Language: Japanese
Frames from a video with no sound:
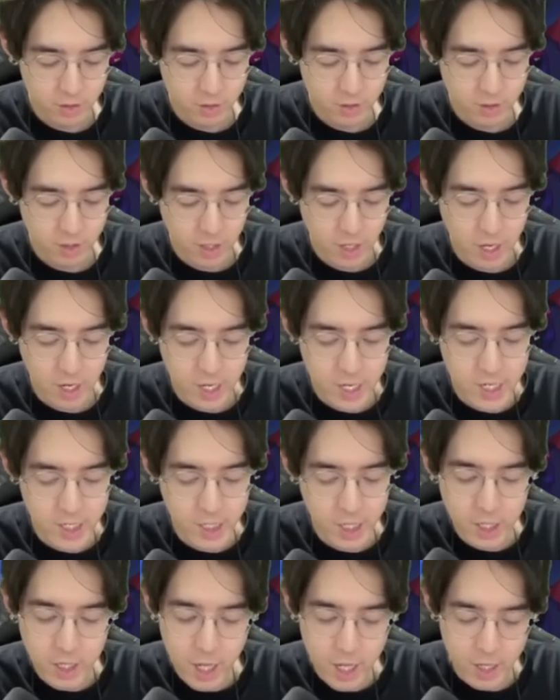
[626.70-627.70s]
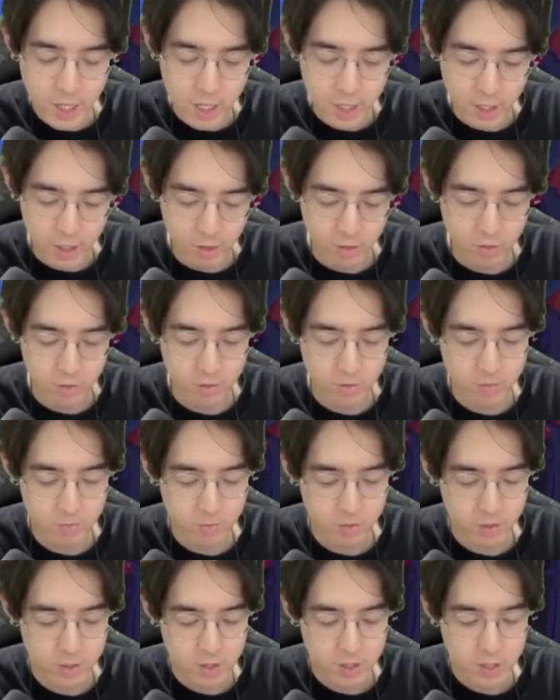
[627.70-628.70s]
いやなんか一気に泣いたんだけど
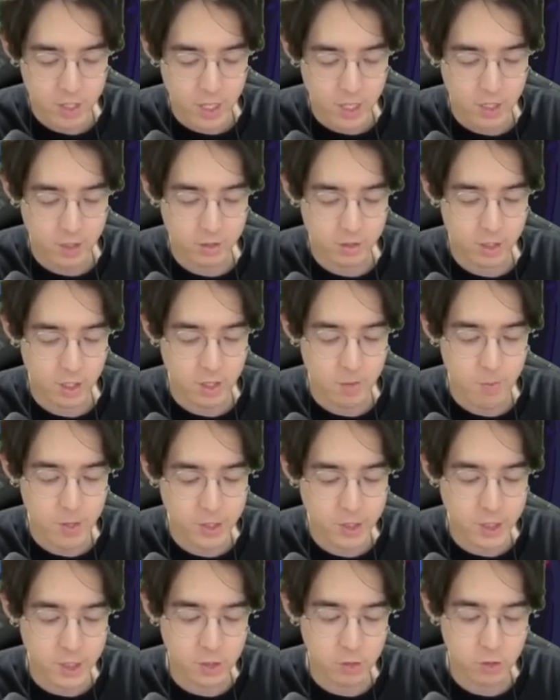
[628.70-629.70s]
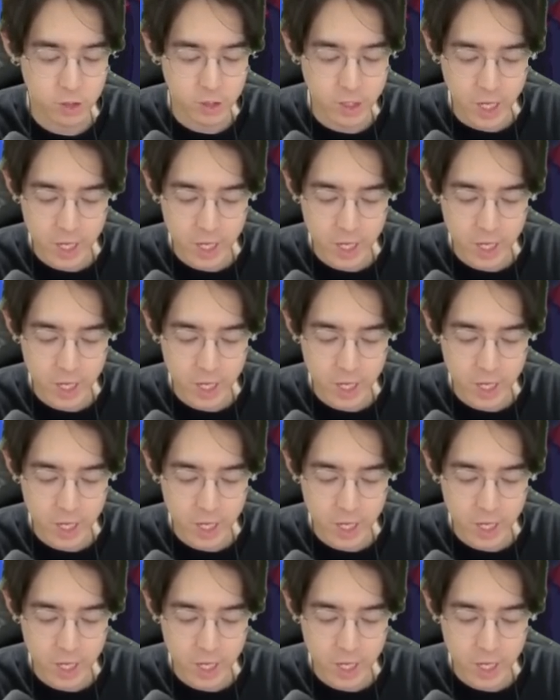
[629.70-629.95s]
いやだってめっちゃ長時間